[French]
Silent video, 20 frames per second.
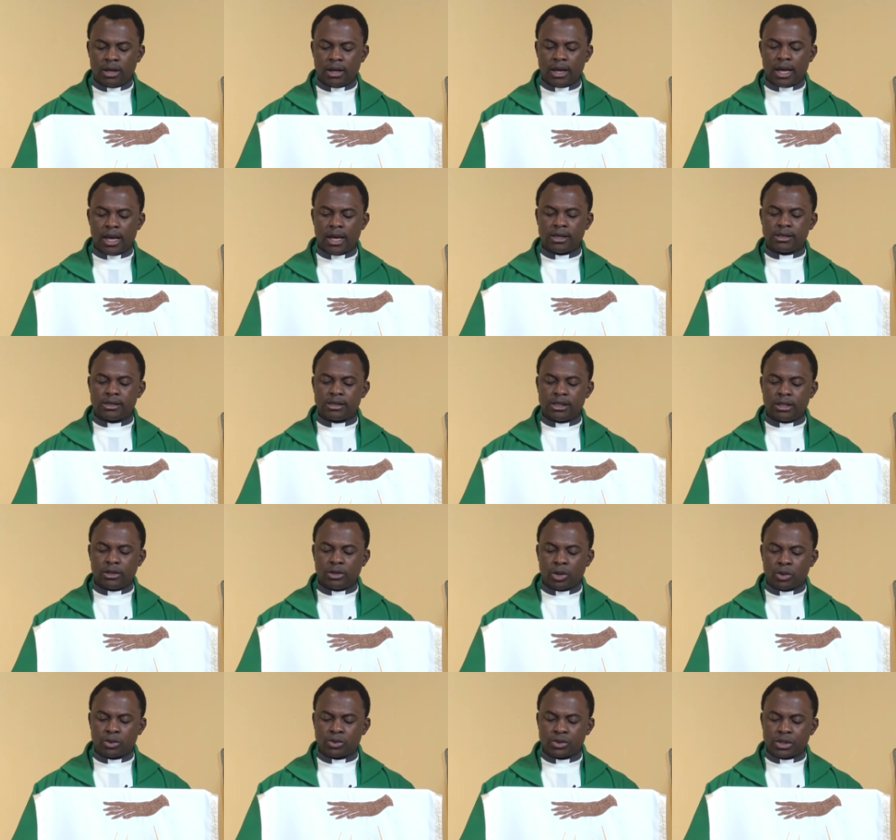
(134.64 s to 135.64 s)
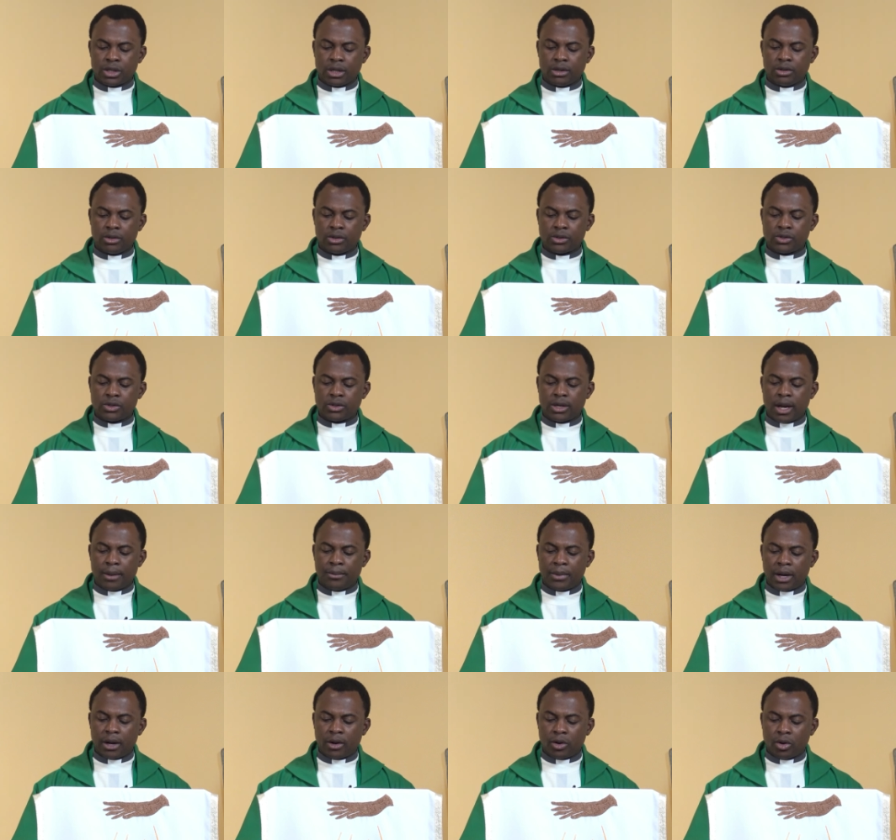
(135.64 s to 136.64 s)
Ainsi ton jeûne ne sera
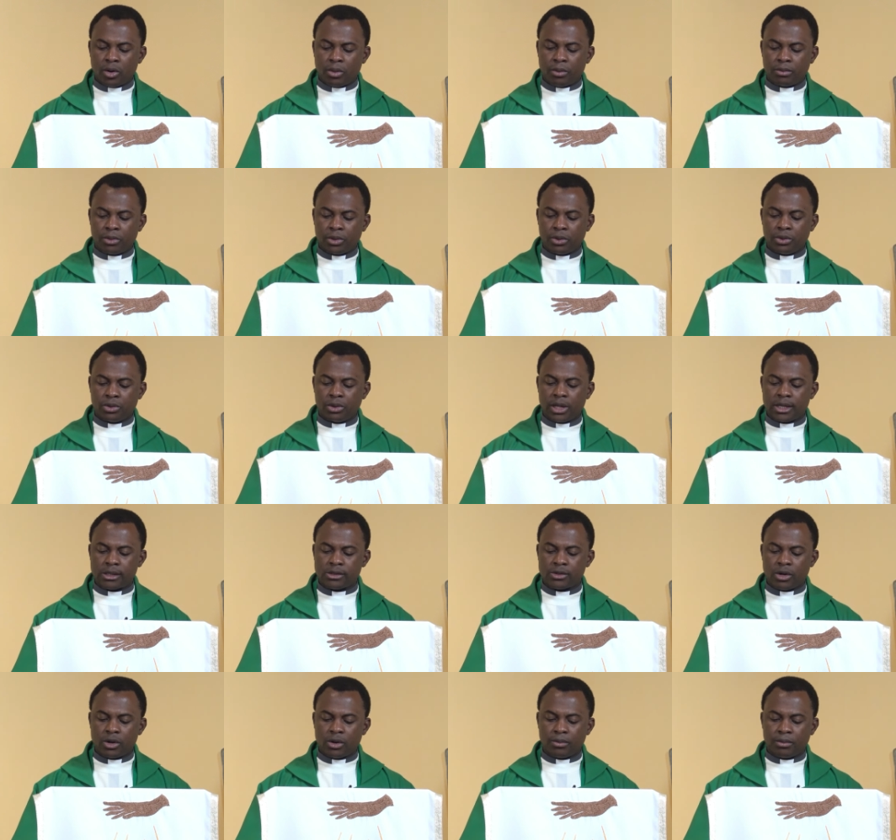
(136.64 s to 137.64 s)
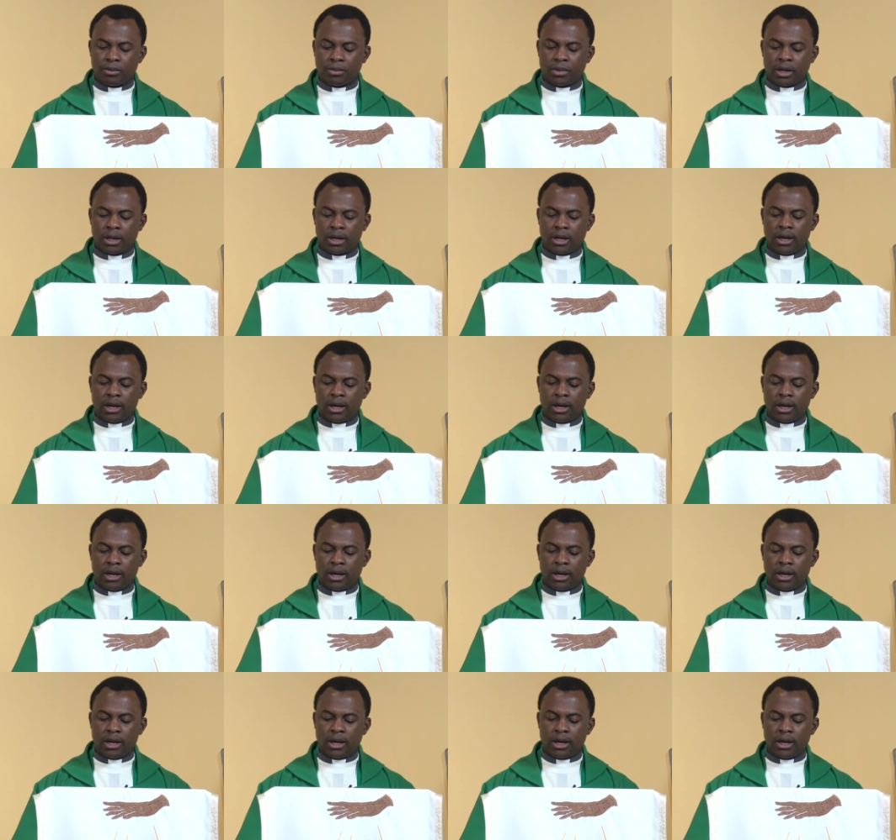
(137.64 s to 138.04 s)
pas connu des hommes,